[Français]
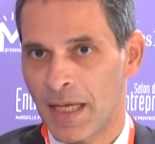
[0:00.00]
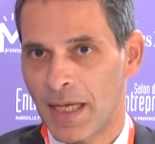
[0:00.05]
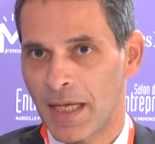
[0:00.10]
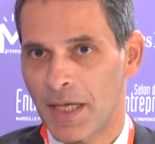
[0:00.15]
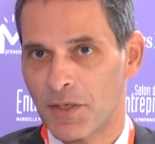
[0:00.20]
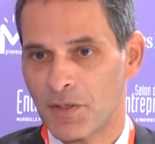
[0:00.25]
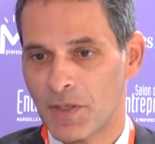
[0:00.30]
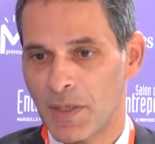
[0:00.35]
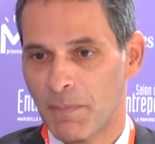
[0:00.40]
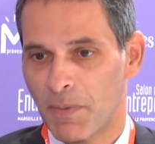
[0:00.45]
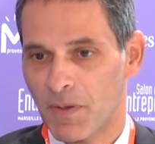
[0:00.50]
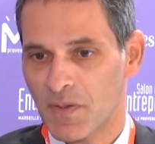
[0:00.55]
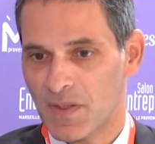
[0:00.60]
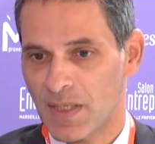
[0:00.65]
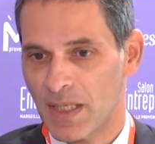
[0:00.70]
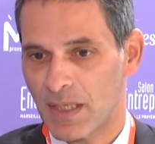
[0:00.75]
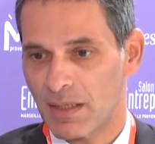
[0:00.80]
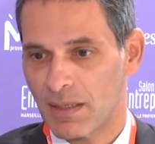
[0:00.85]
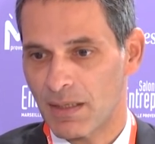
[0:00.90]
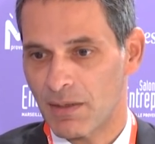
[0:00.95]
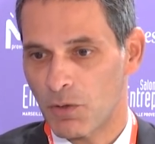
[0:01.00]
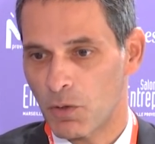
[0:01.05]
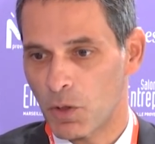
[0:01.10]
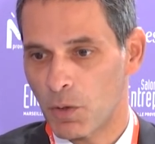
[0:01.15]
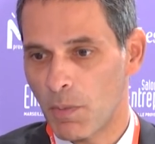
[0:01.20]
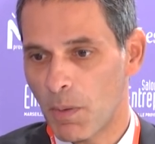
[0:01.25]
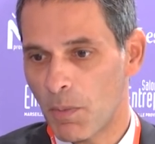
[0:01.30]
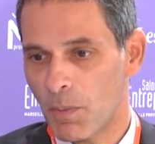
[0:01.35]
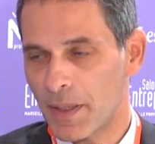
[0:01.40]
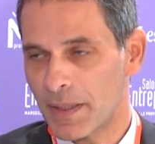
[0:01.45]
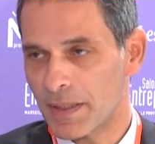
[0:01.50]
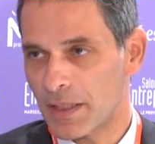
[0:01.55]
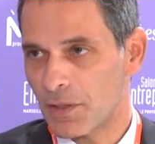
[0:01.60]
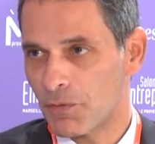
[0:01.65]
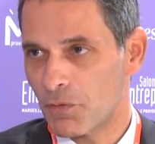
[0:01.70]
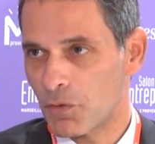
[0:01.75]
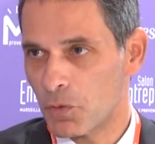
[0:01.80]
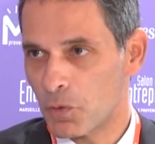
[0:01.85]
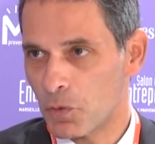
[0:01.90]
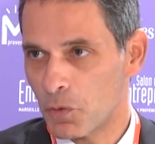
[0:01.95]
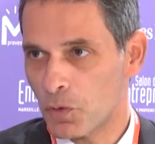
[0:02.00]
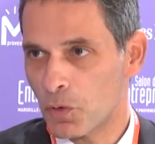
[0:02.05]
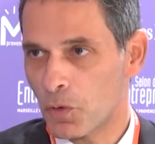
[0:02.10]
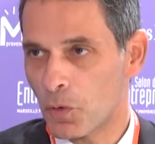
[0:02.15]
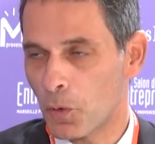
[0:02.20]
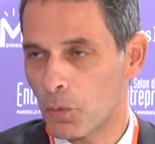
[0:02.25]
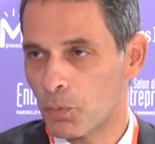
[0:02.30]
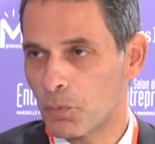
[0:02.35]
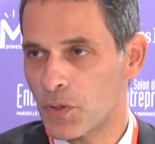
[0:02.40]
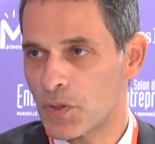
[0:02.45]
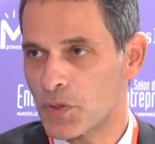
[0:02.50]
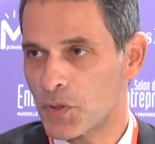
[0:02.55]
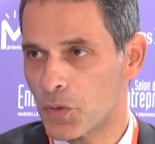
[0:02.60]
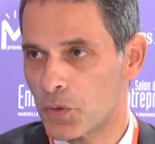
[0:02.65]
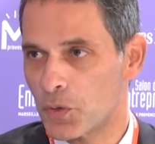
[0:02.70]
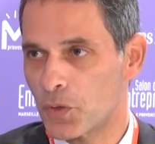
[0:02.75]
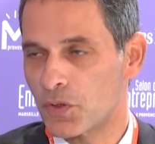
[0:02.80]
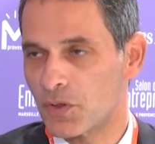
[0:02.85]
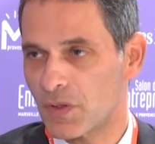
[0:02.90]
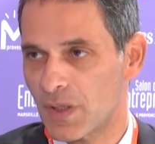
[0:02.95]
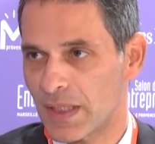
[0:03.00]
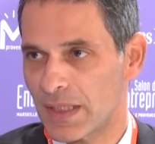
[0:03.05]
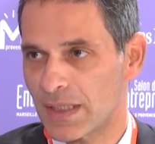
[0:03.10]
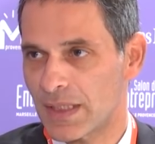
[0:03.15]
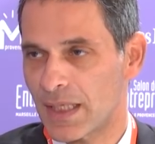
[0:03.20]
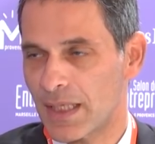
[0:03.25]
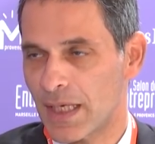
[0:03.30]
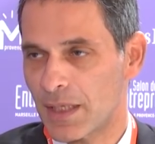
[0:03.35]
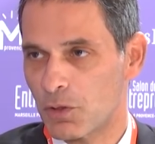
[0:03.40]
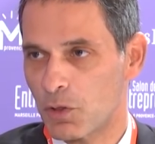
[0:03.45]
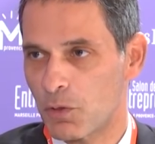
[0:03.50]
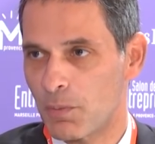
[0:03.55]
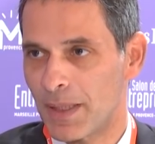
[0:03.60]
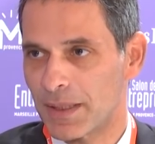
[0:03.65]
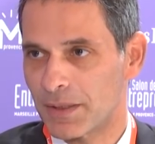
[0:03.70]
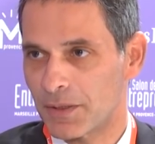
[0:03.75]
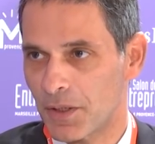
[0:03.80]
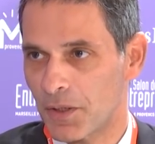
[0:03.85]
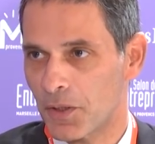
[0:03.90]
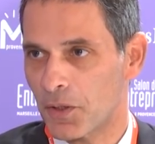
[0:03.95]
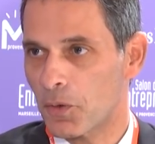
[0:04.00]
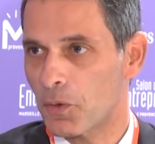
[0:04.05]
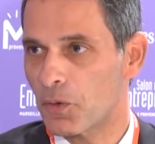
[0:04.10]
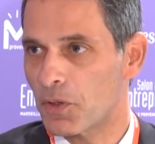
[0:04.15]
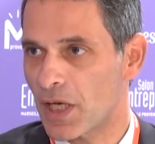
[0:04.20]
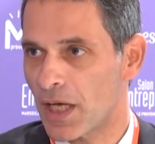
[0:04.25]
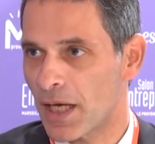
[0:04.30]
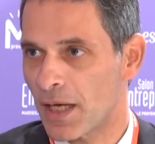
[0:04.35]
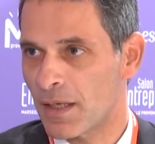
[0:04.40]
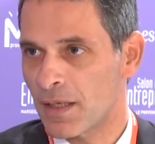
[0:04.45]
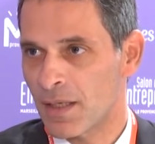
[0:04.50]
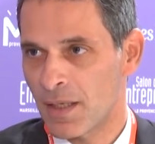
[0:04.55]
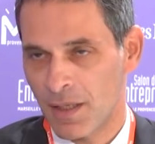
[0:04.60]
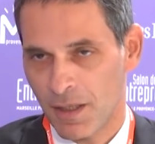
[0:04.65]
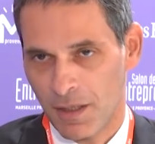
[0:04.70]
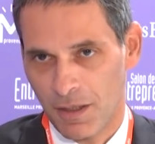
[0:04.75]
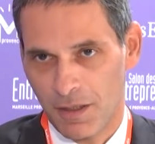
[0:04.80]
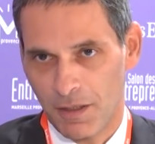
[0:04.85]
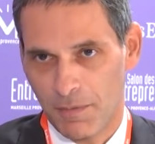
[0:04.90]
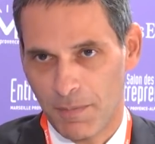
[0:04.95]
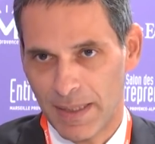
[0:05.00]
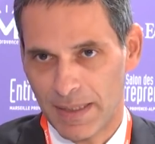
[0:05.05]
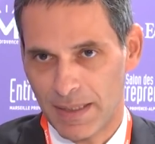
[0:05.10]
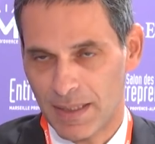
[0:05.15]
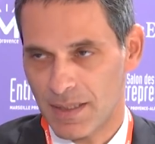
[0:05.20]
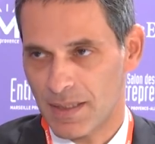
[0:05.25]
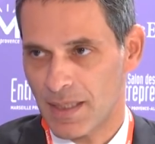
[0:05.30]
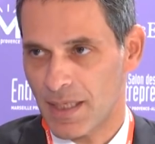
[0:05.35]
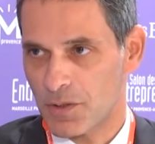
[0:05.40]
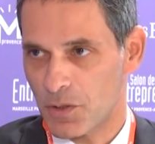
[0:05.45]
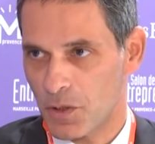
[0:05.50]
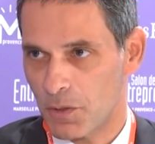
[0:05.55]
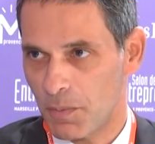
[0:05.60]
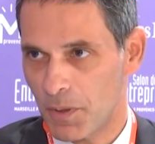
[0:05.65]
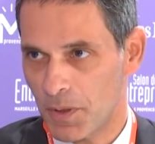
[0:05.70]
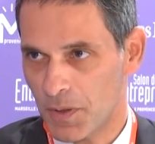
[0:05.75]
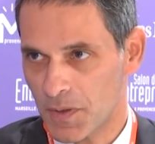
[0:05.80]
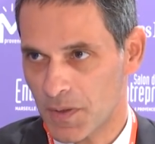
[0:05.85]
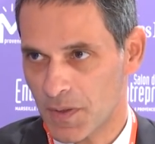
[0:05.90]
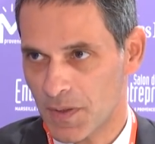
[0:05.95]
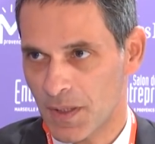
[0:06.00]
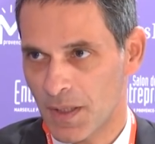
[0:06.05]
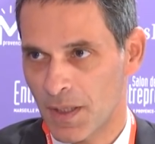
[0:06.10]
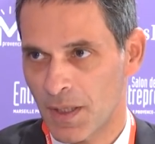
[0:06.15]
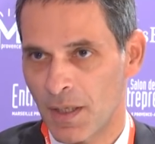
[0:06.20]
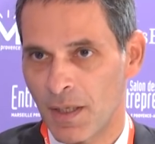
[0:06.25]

Et j'ai pensé que le moment était venu qu'on puisse se doter d'un incubateur qu'on a euh, baptisé The Box,